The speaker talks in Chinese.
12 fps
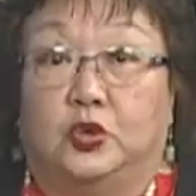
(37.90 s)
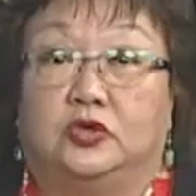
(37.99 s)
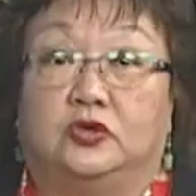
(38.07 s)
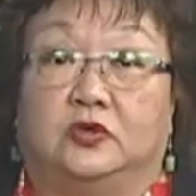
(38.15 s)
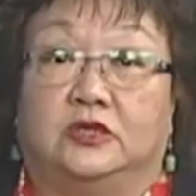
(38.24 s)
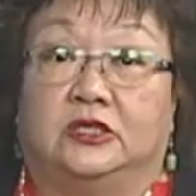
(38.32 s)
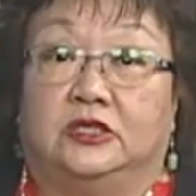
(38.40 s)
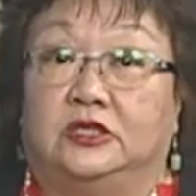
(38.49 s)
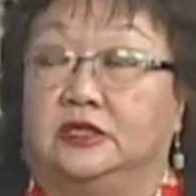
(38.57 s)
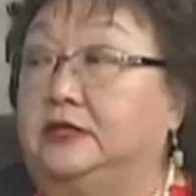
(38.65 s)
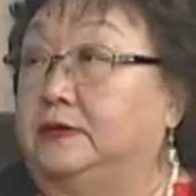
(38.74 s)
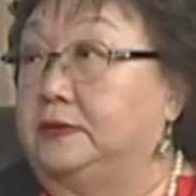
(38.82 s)
重视
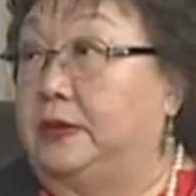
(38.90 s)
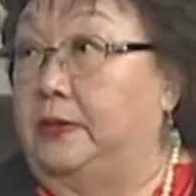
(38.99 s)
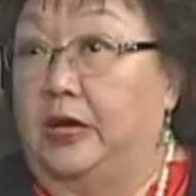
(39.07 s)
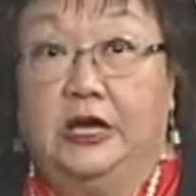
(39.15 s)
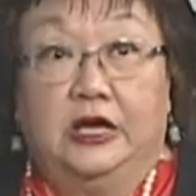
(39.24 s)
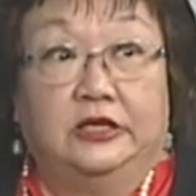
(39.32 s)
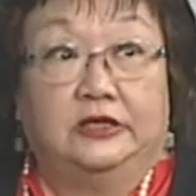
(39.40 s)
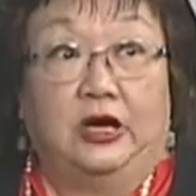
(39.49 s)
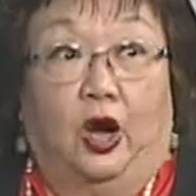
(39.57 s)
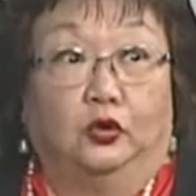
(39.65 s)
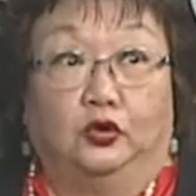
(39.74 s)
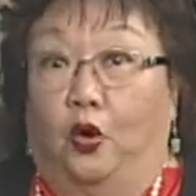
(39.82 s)
的是什么？
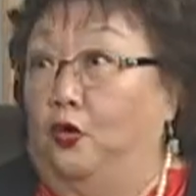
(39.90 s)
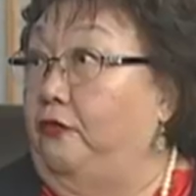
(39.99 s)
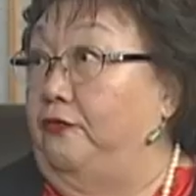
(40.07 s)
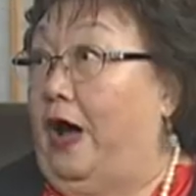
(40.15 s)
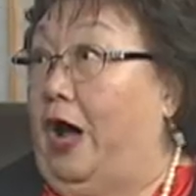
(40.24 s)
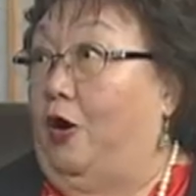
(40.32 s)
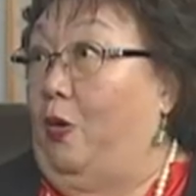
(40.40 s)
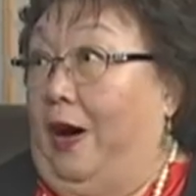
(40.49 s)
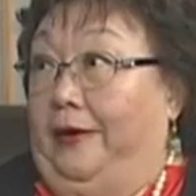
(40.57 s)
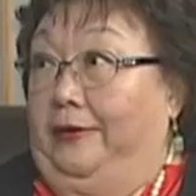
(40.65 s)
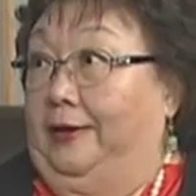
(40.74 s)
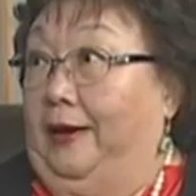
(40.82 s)
交通罚
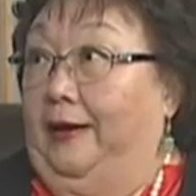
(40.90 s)
款的，